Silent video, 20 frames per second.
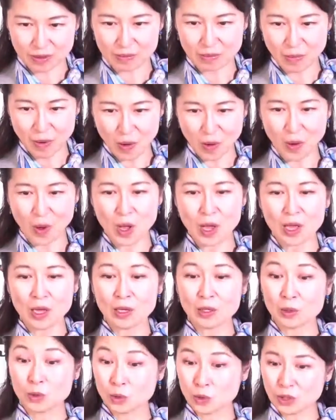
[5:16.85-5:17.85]
も
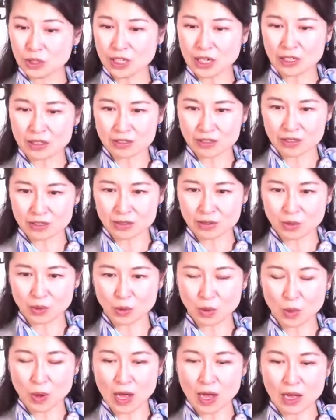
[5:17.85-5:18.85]
う軍犬のするこ
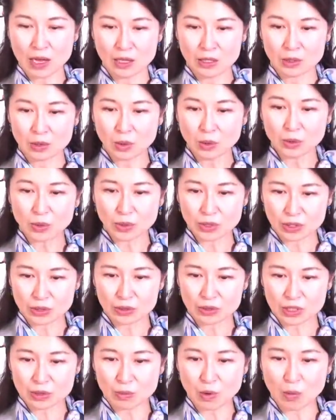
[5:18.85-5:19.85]
とはどの
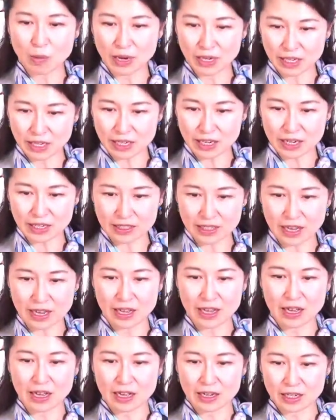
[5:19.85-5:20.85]
犬にも負けないで
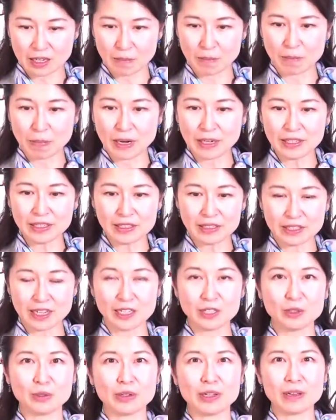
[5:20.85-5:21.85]
立派にや
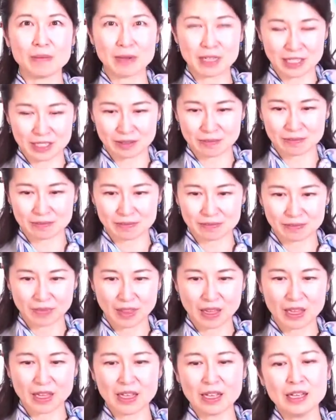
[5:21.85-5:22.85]
り遂げます。
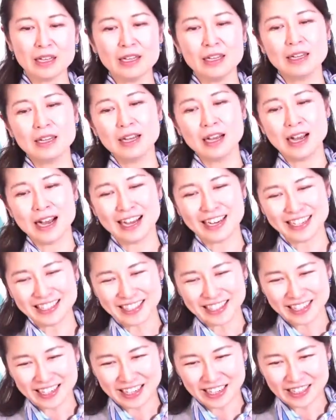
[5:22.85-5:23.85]
あな
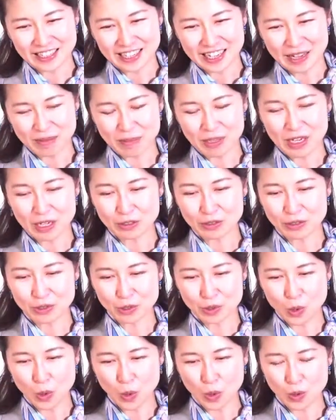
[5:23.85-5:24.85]
たから手紙が来
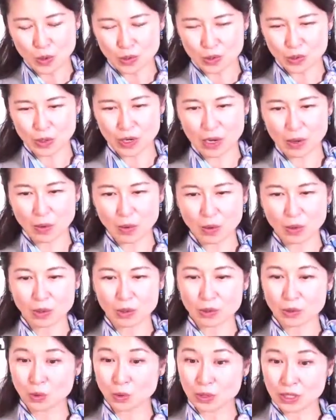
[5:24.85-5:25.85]
るとそれを
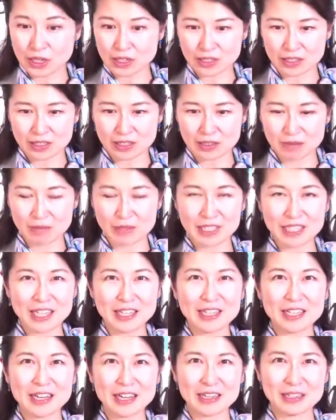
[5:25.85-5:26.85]
トネに見せ
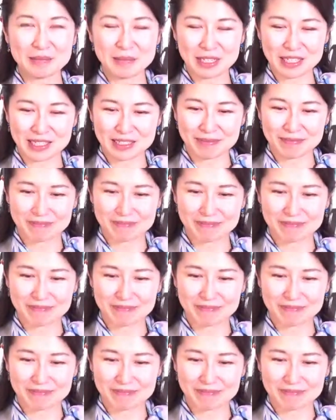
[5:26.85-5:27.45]
てやります。